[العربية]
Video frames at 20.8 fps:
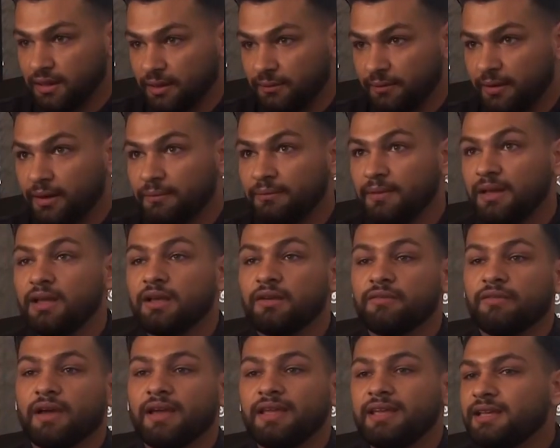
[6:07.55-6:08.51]
تمام
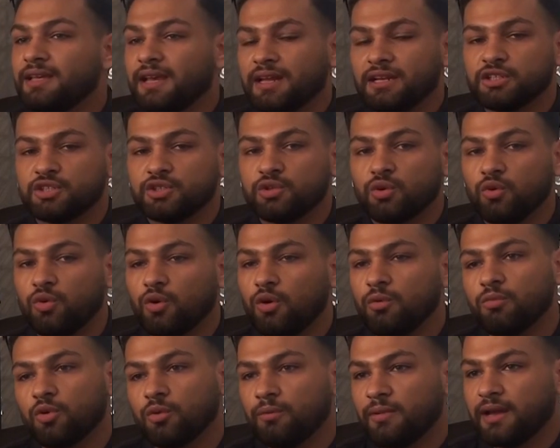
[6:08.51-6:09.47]
فهي يعني الشغل
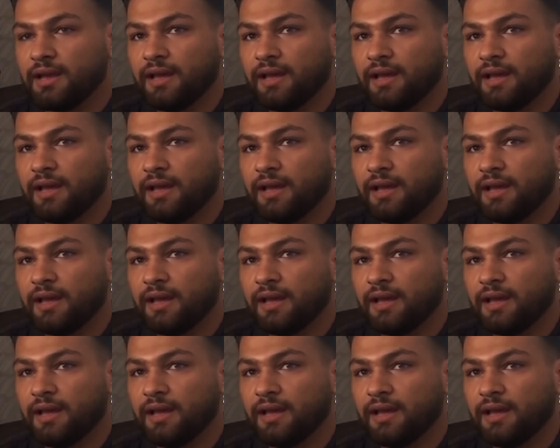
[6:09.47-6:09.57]
عمره ما